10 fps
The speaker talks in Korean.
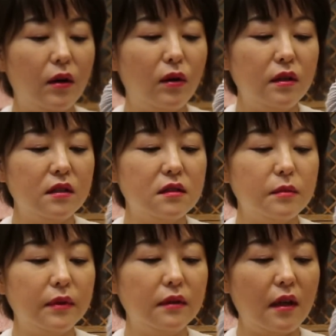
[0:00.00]

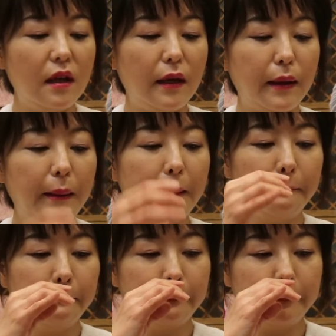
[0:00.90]
20인데
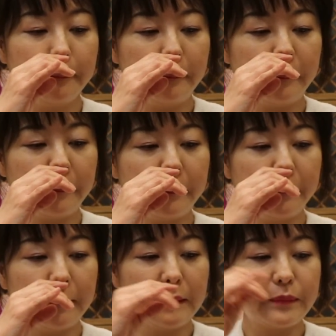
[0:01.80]
어,
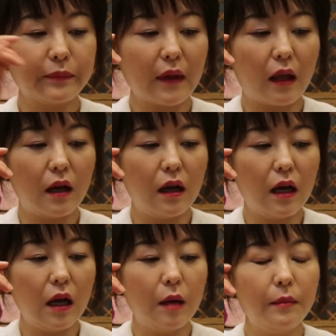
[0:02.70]
음
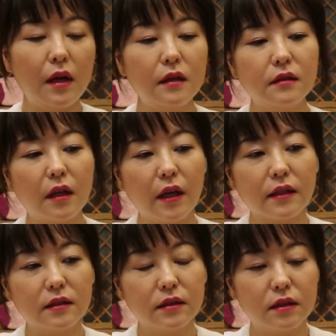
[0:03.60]
아마
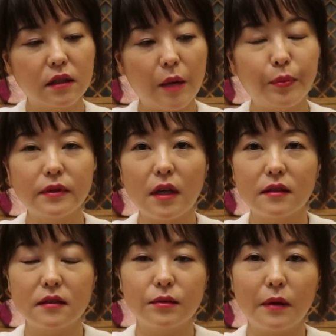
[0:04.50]
이제 그 애플
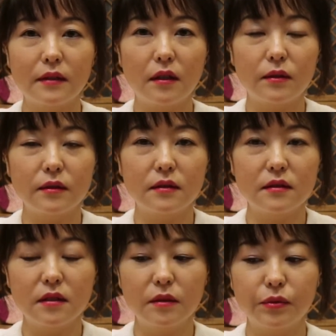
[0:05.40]
사이트 스웨터를
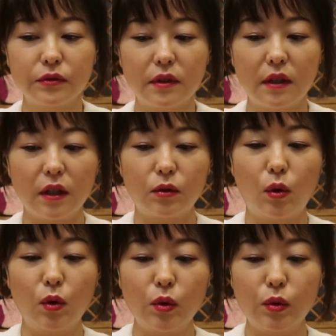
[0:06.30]
뜨시는 분들에게
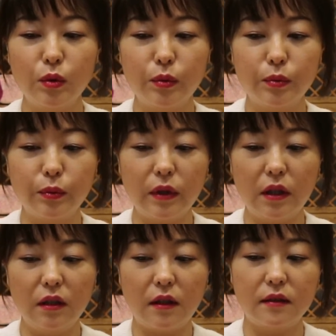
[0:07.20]

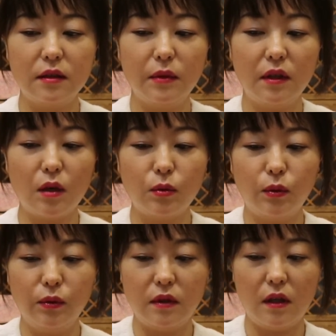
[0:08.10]
도움이 됐으면
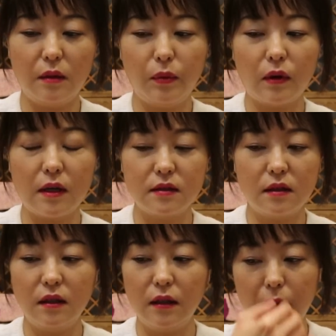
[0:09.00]
하고 이제 몇
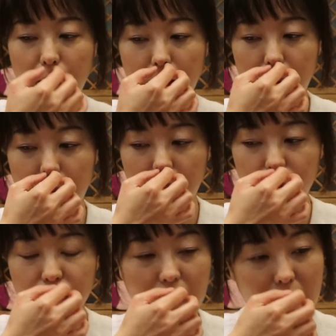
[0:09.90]
가지 어
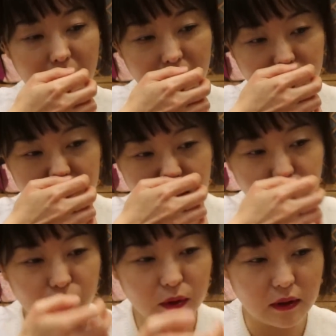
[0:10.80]
오늘 라방에서
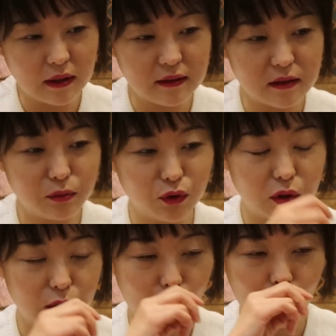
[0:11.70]
질문 있으신
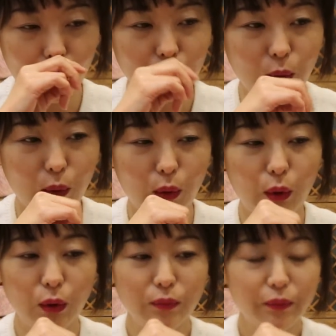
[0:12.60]
분들도
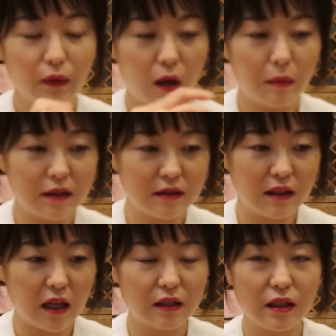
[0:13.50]
또
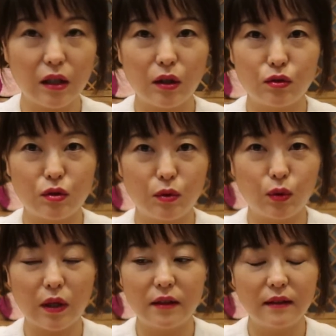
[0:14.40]
얼마든지 댓글 남겨주시면
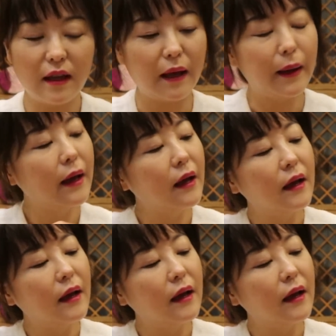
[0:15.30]
좋겠는데